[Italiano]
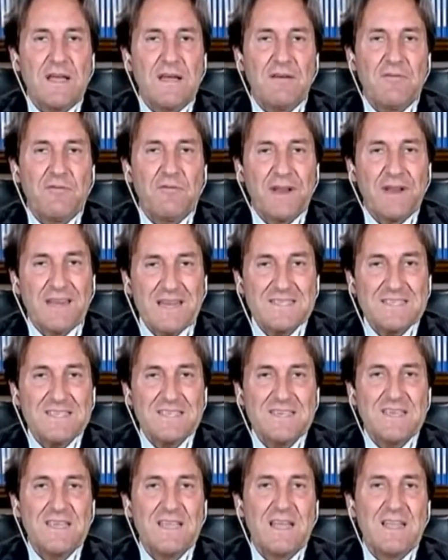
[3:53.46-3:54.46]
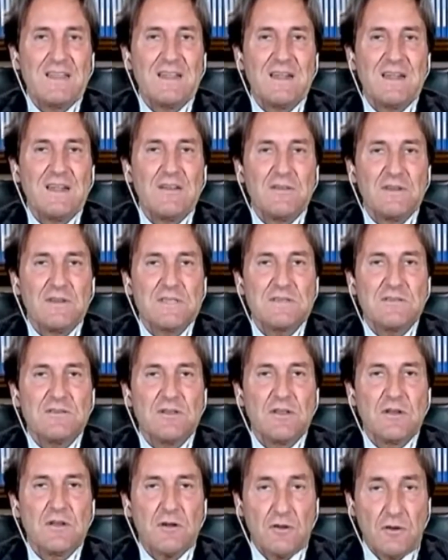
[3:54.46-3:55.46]
frenesia dell'innovazione
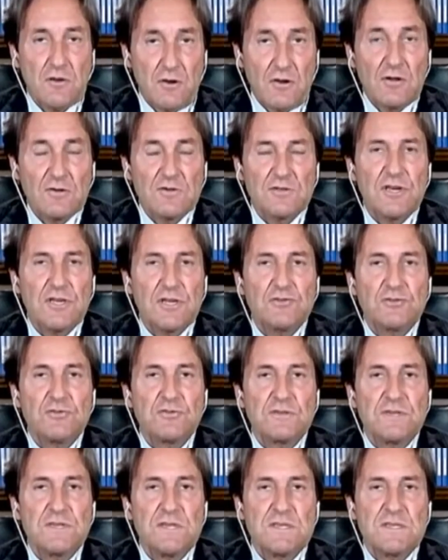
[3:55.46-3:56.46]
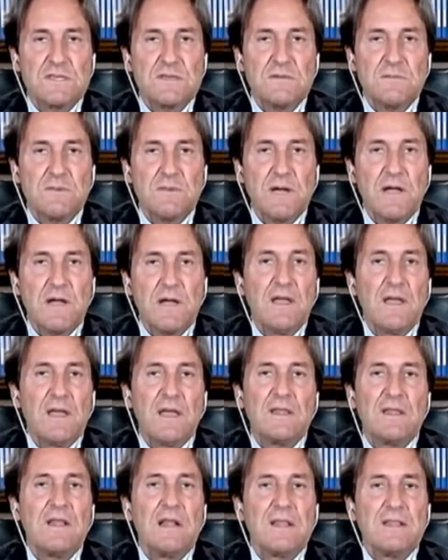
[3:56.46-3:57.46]
tecnologica giustissima e
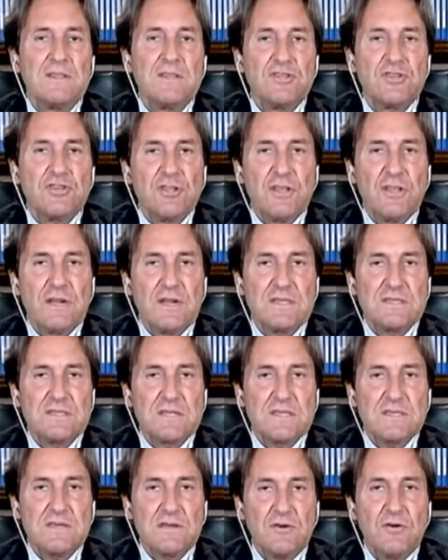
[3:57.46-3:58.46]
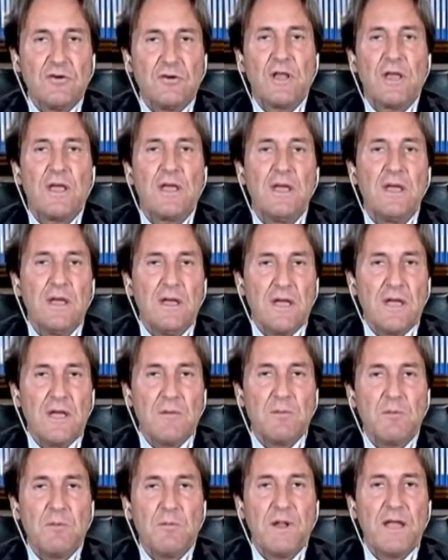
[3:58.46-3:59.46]
della digitalizzazione e i
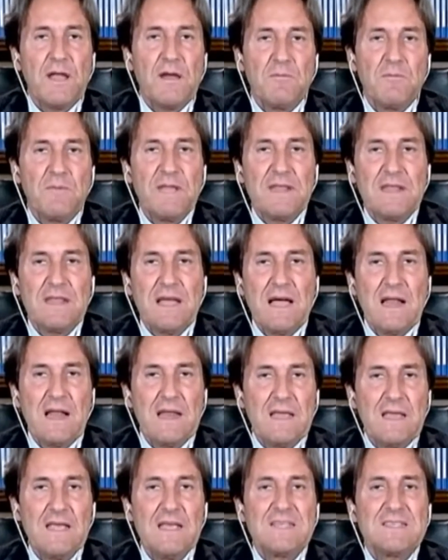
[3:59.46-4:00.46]
problemi ambientali si